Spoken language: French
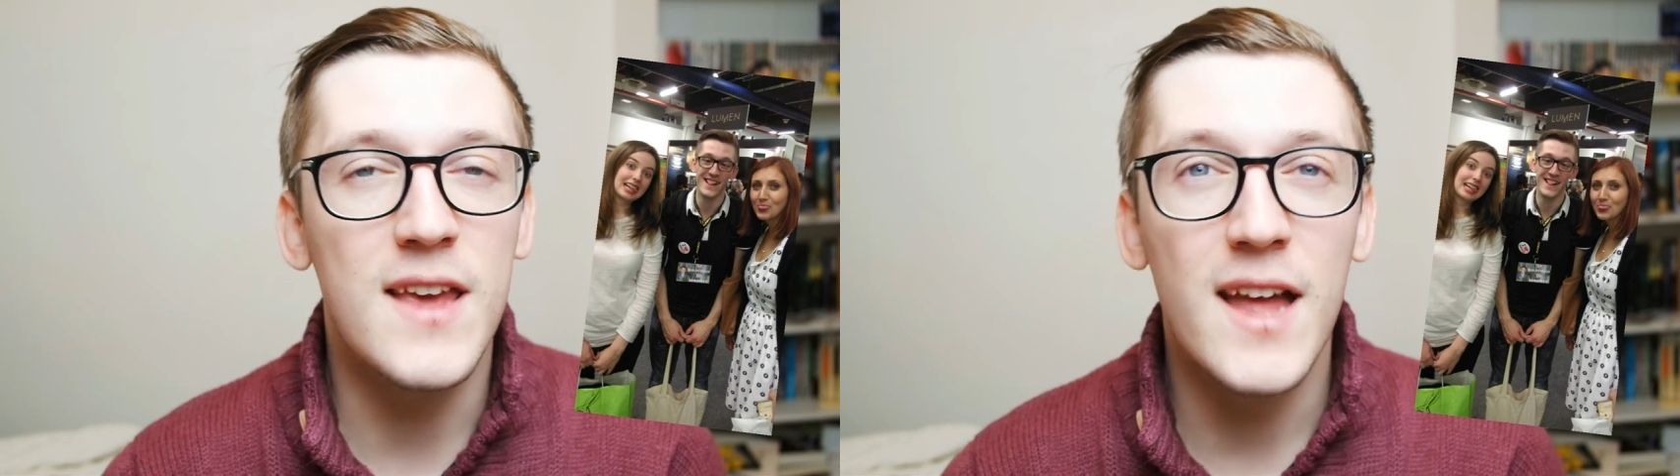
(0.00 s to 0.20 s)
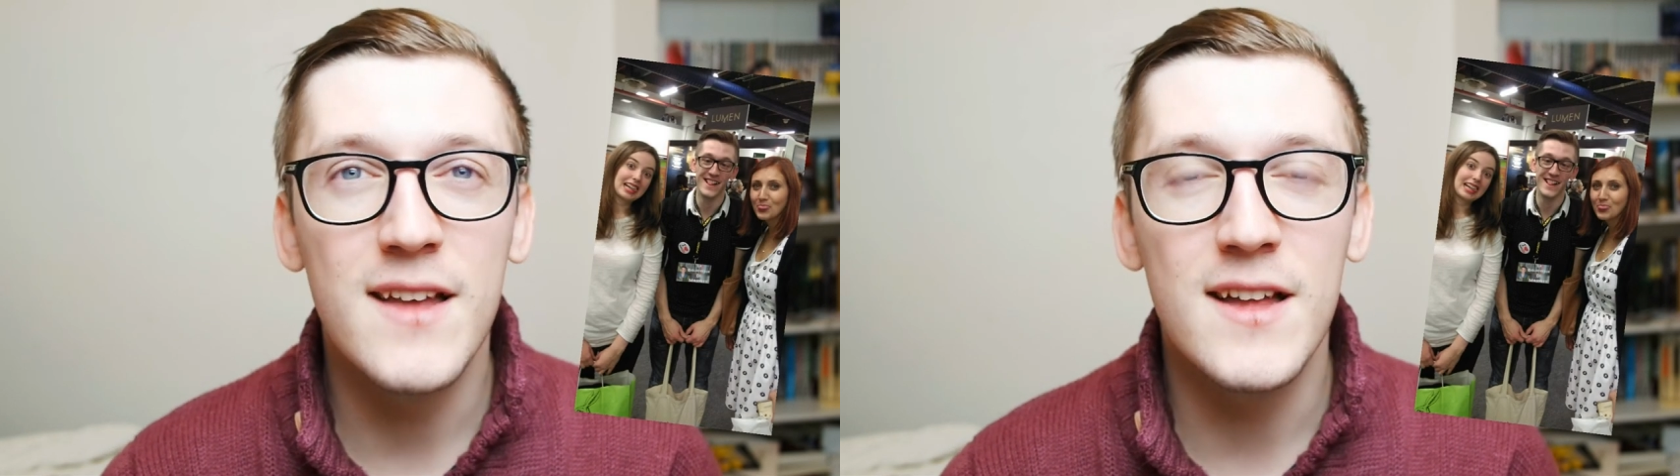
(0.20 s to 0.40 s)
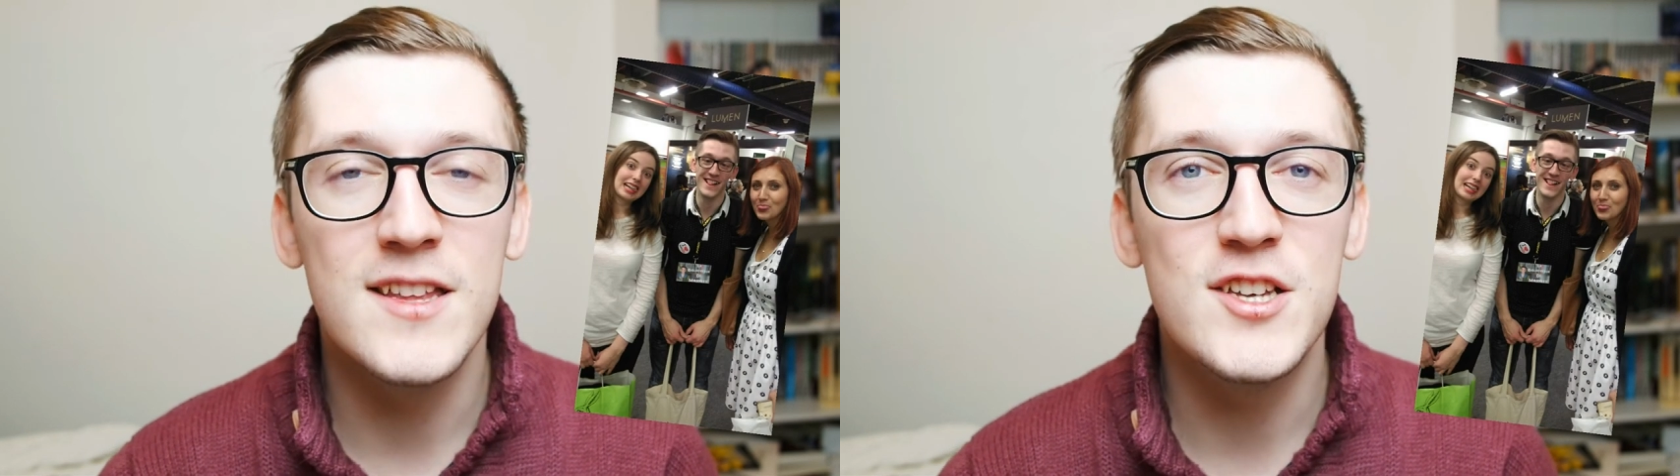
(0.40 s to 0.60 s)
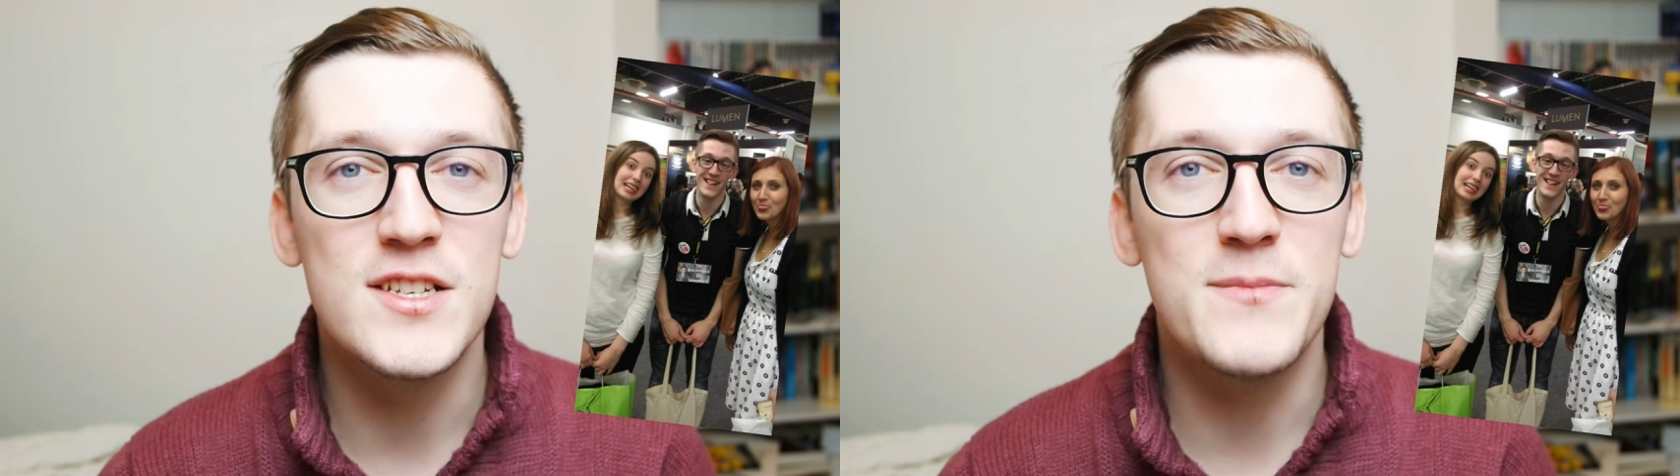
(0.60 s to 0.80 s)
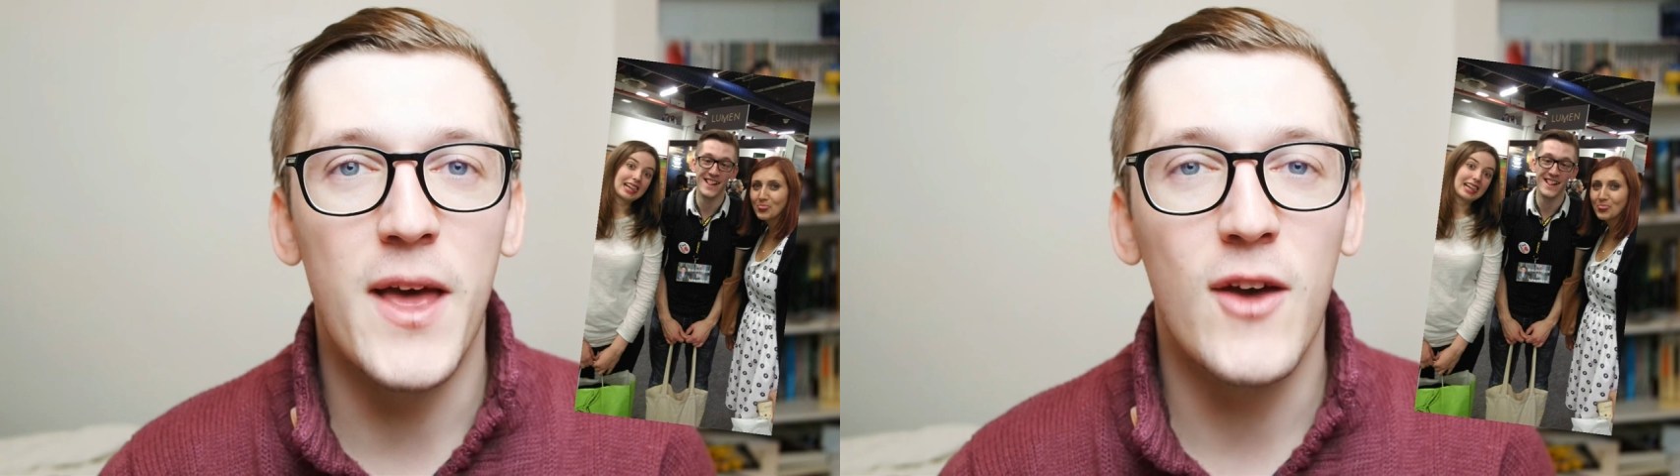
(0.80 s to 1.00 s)
ces 4 années,
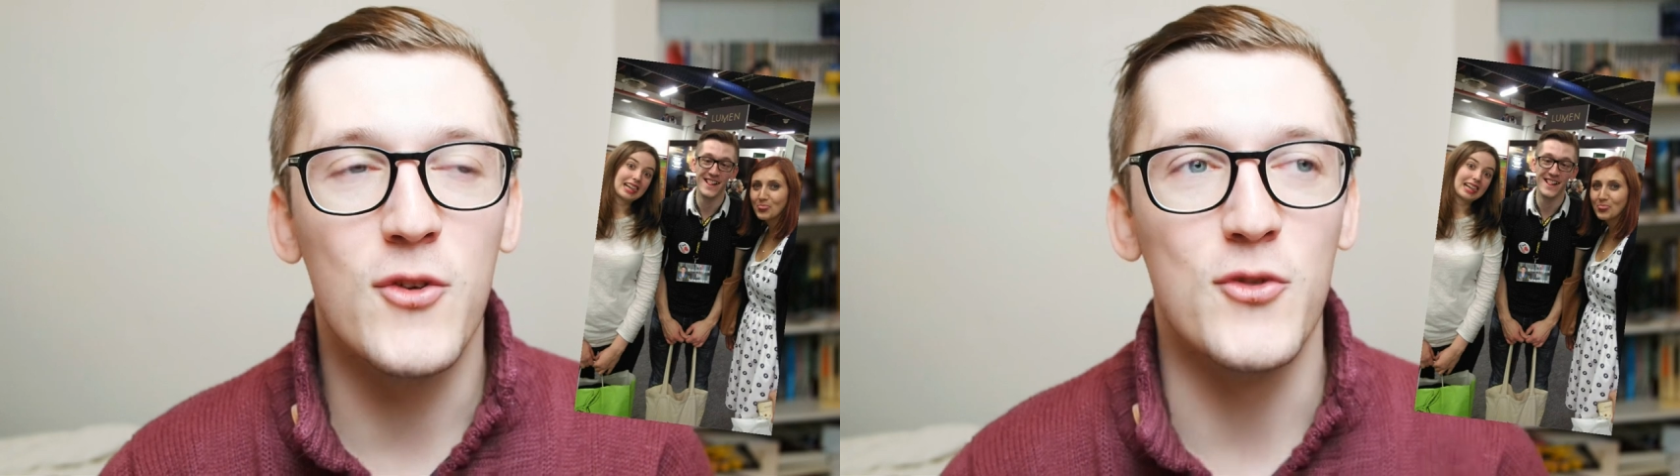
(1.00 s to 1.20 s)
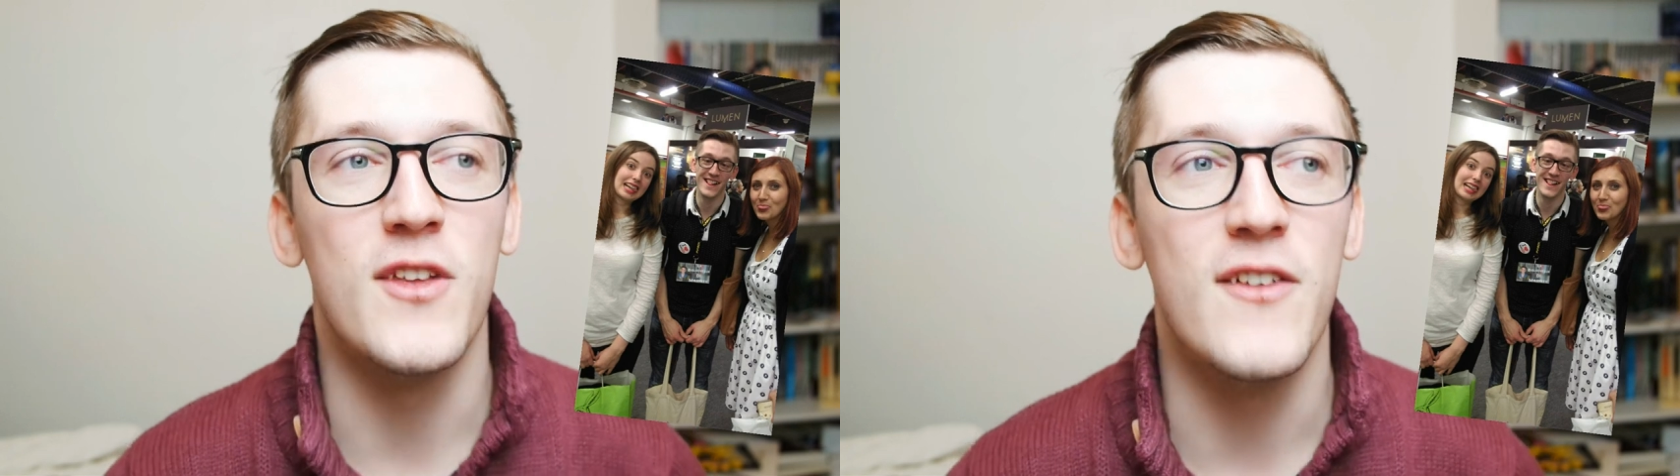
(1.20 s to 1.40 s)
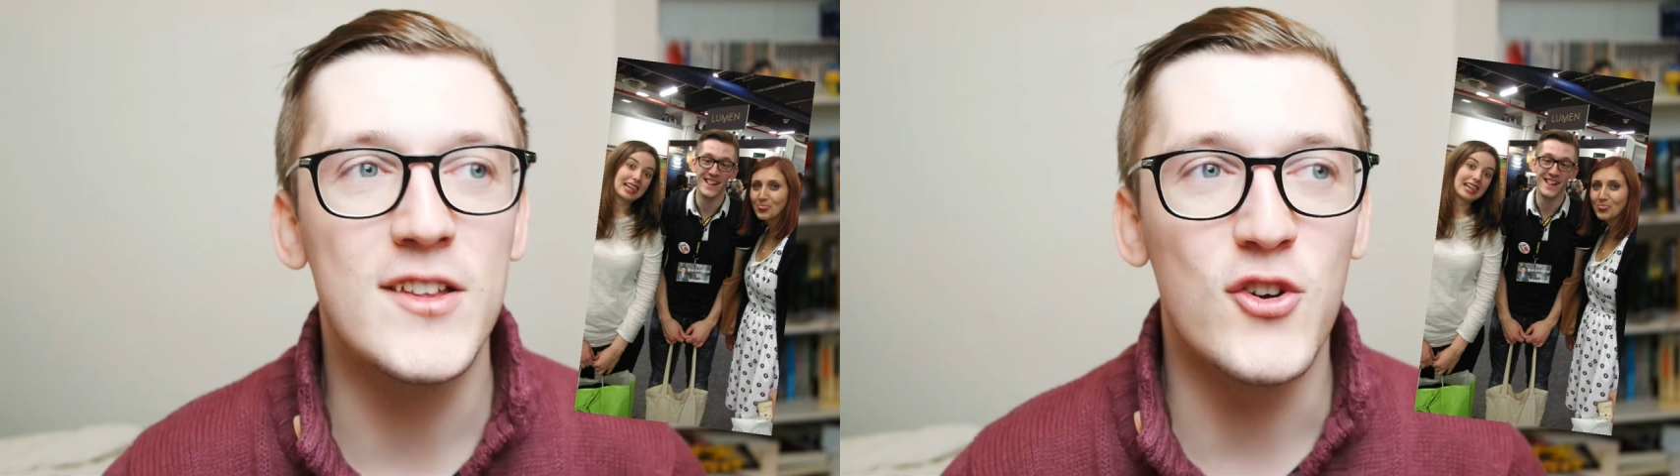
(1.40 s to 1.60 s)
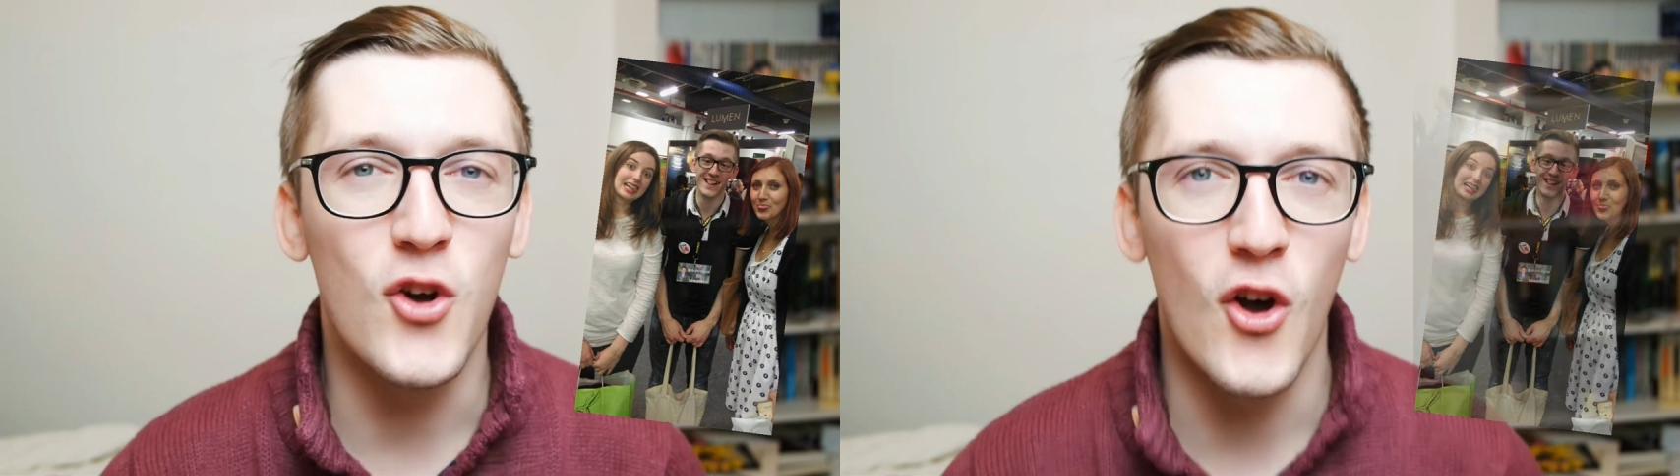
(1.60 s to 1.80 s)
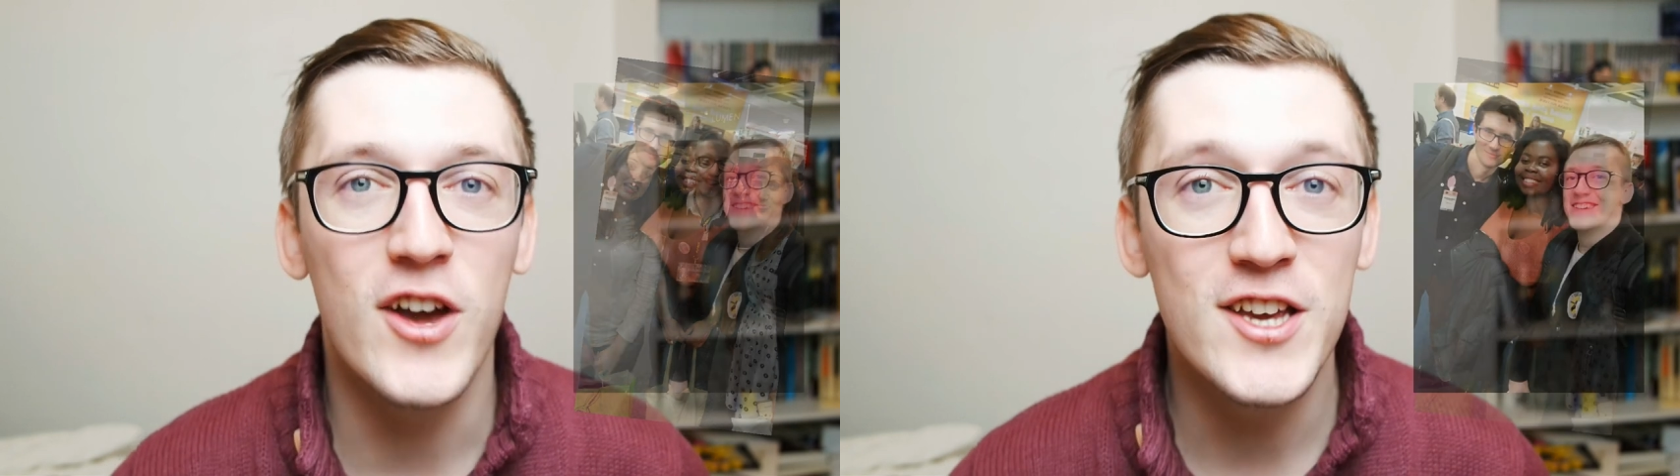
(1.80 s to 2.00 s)
j'espère que ça va être
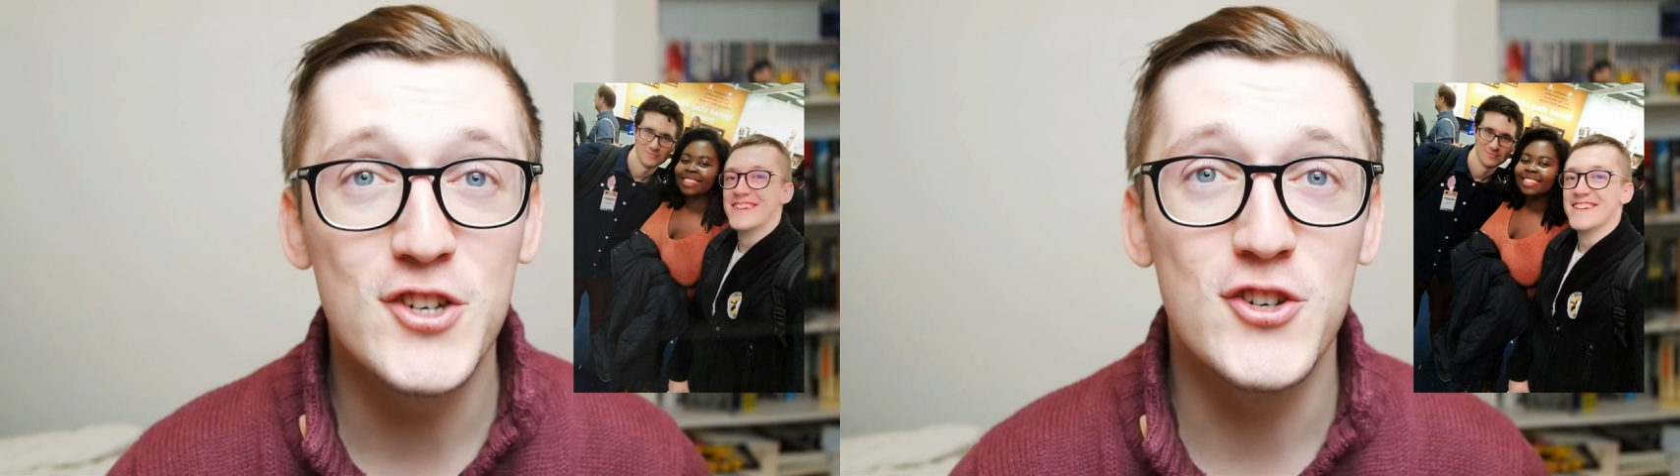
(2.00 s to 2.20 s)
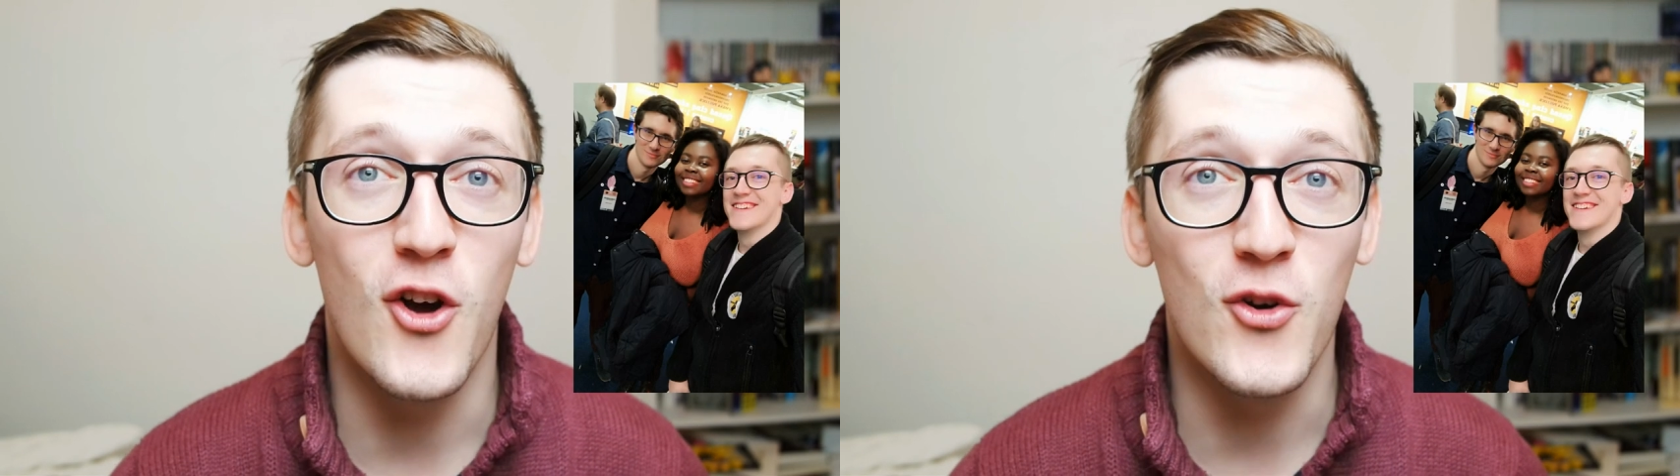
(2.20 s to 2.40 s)
encore riche